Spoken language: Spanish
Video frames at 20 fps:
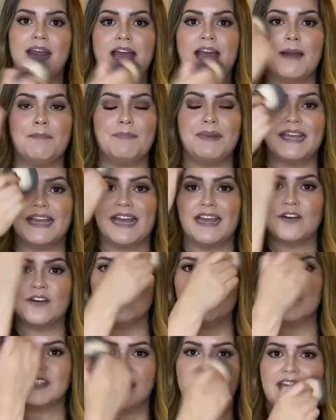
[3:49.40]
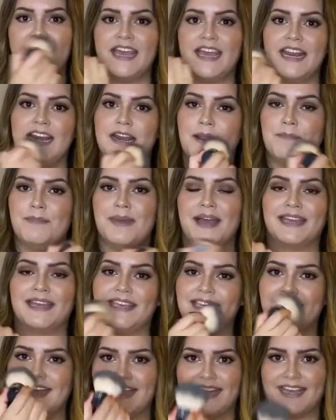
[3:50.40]
aplicarnos el
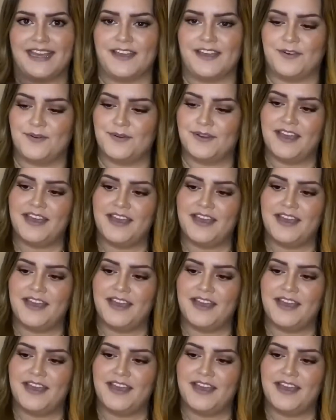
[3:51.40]
maquillaje, ¿ok?